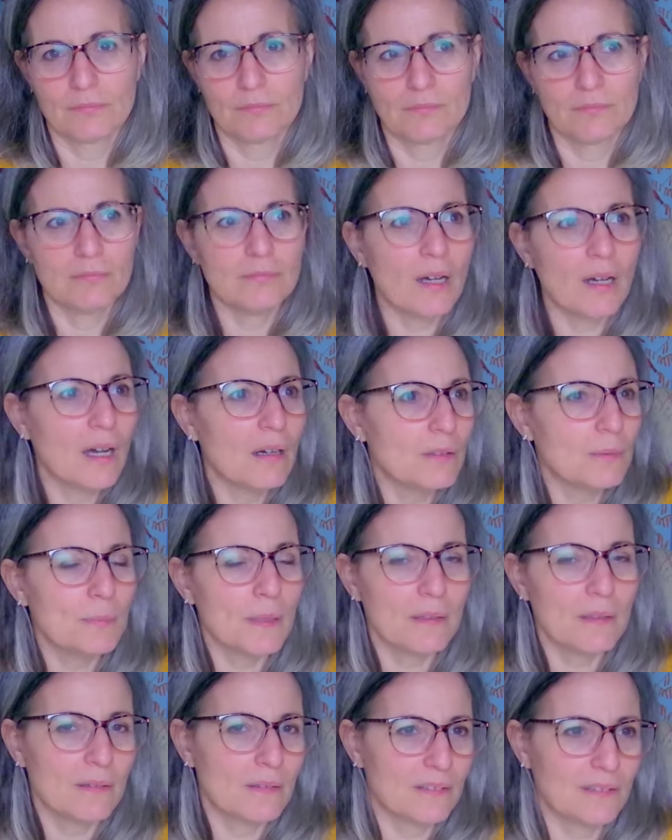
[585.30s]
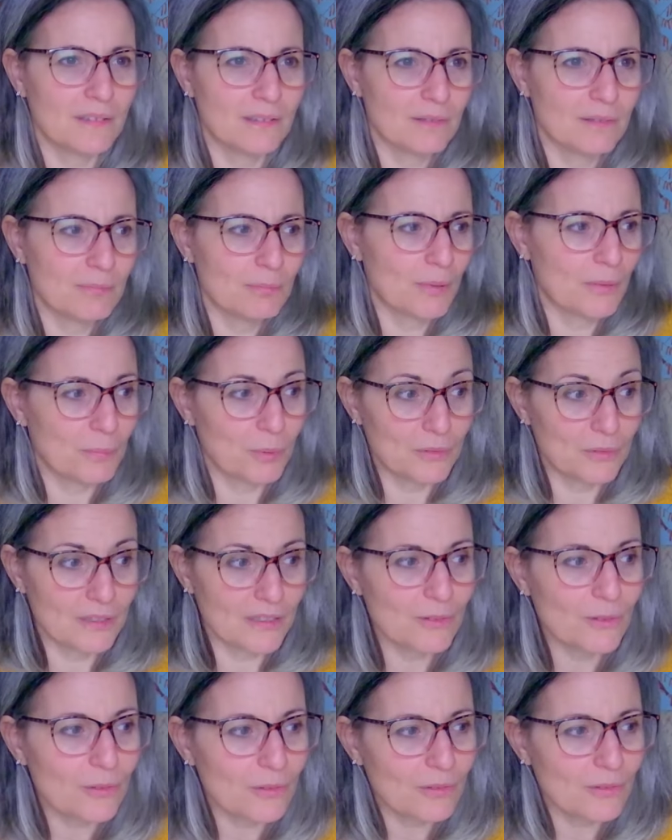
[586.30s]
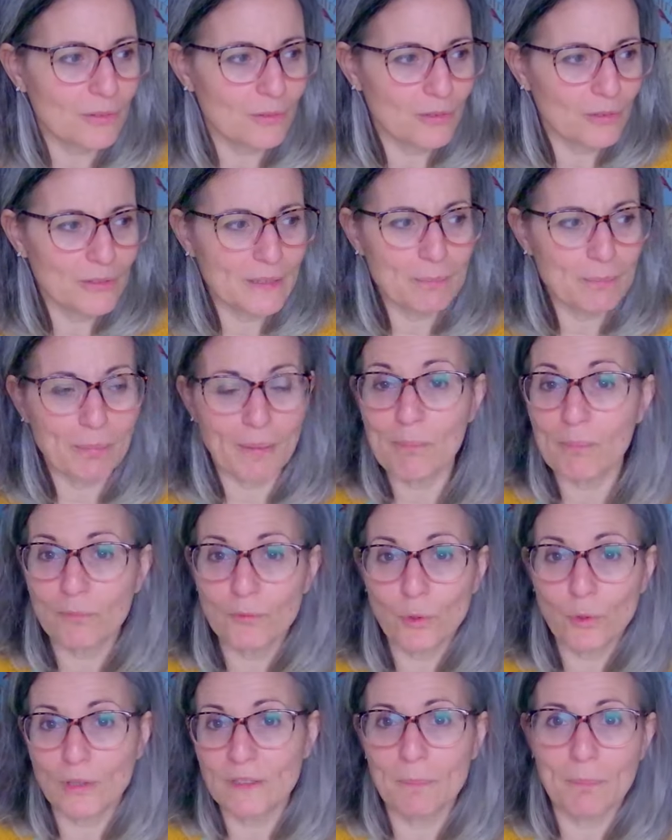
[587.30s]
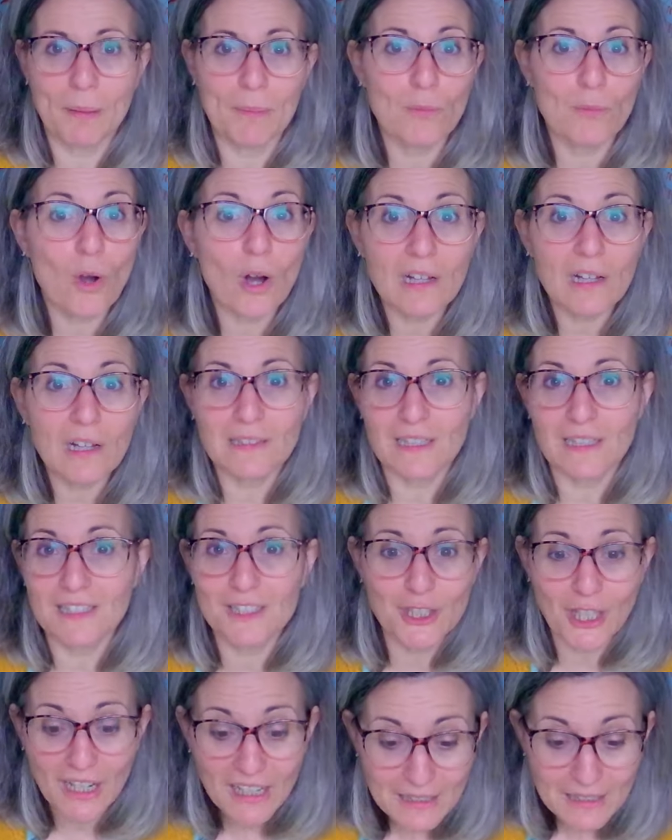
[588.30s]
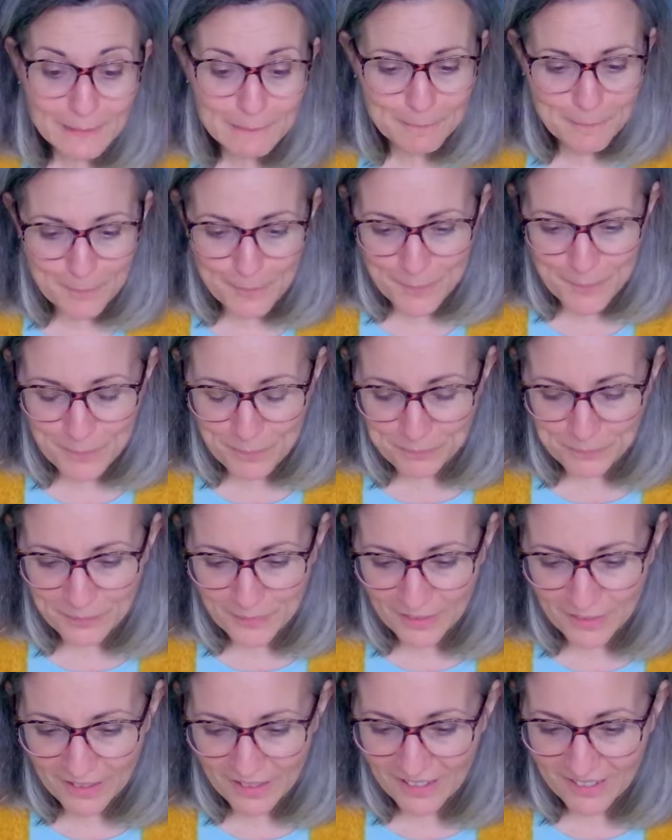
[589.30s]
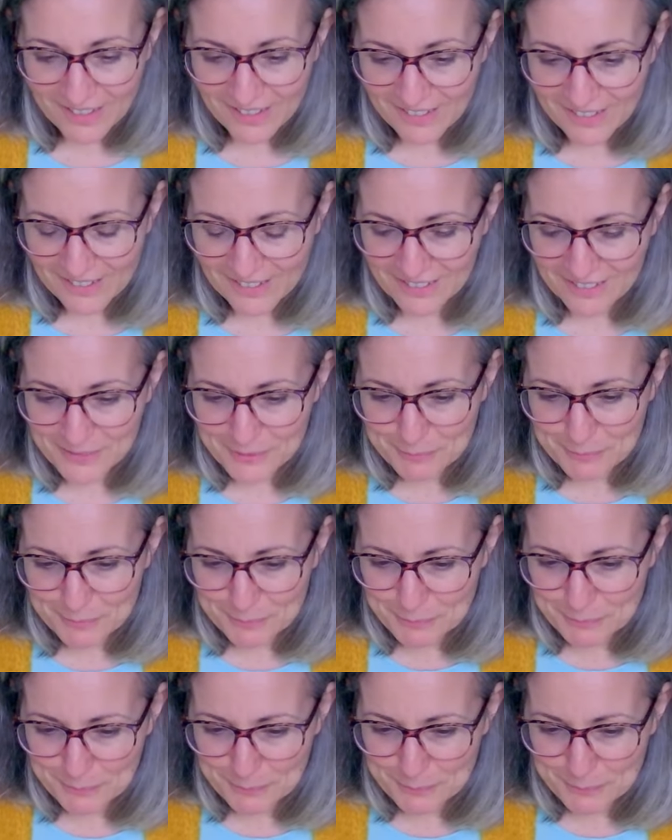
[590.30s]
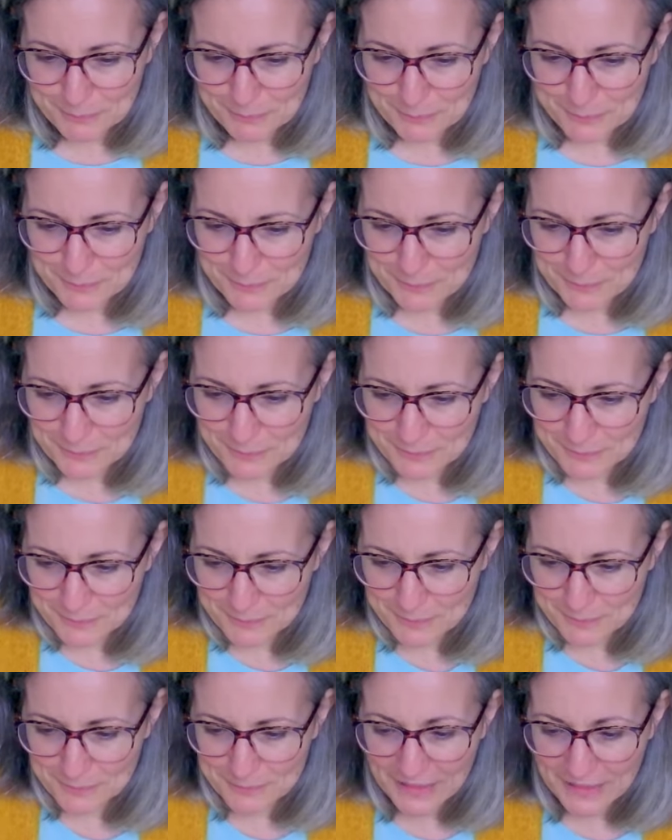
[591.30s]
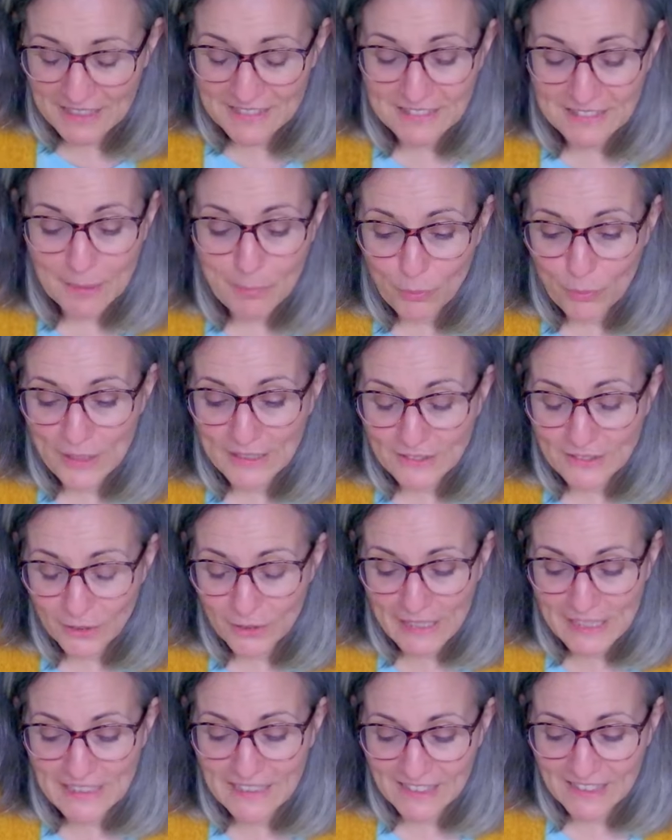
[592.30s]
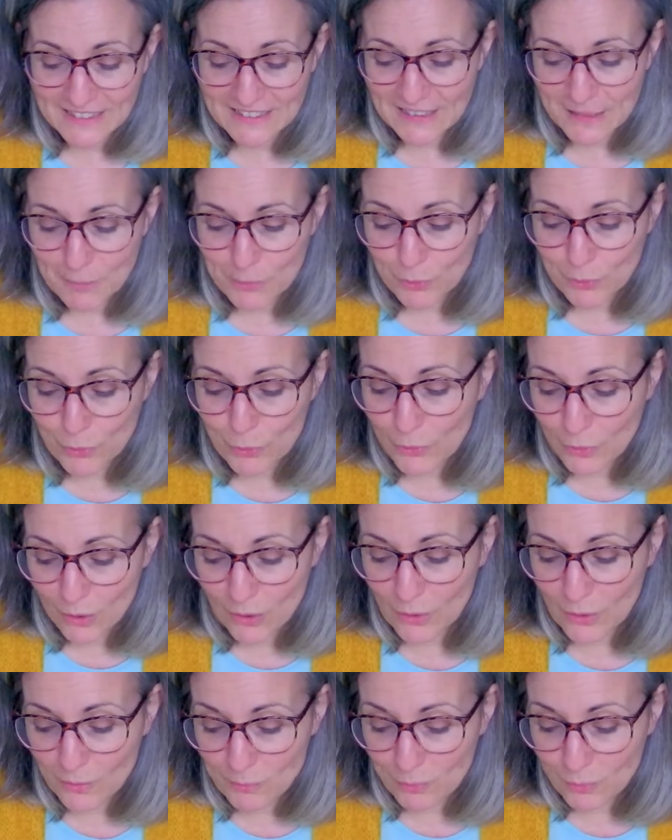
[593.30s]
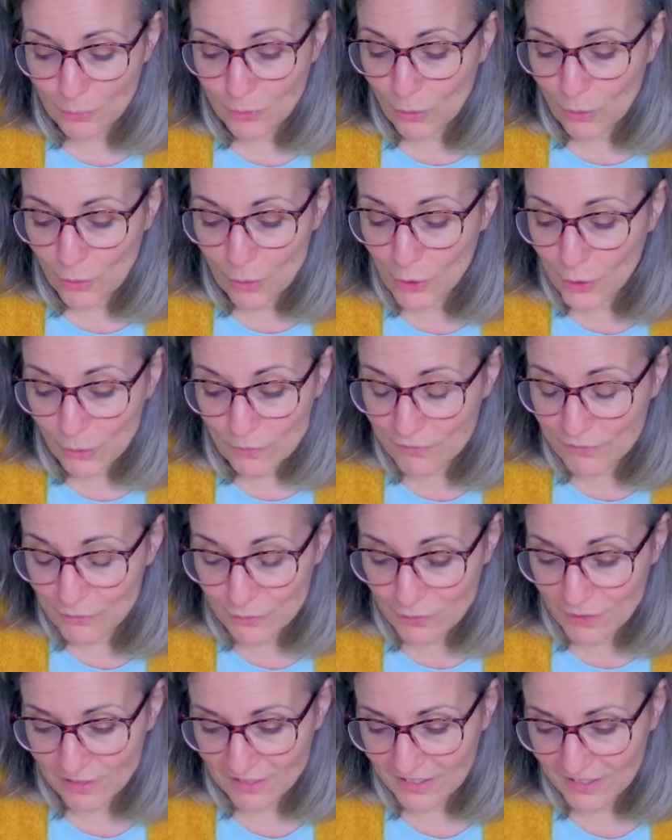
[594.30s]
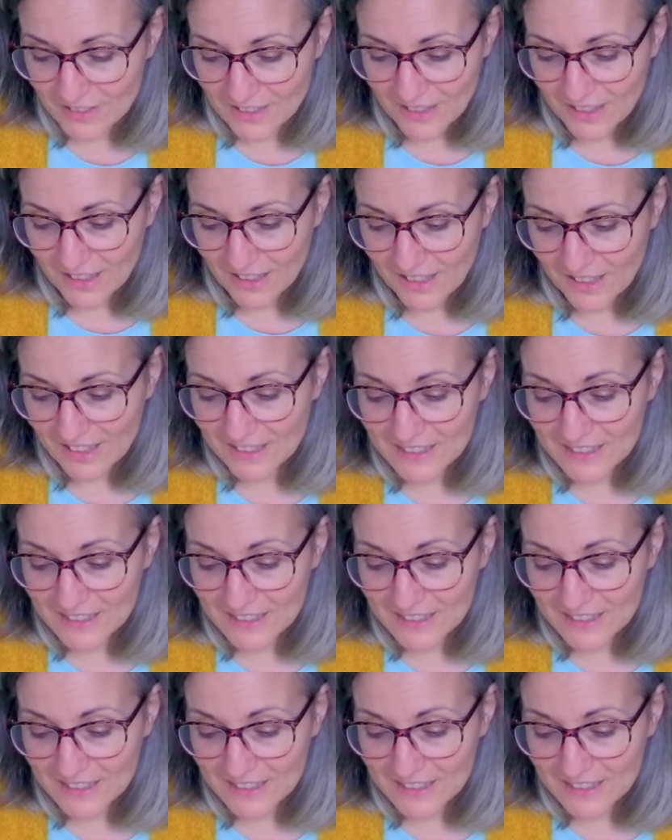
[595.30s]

Bah oui, mais si, peut-être que. Enfin, on pas, toi, t'es pas moi, déjà. Euh, et ça peut être quelqu'un qui est plus, euh, plus haut que vous euh, et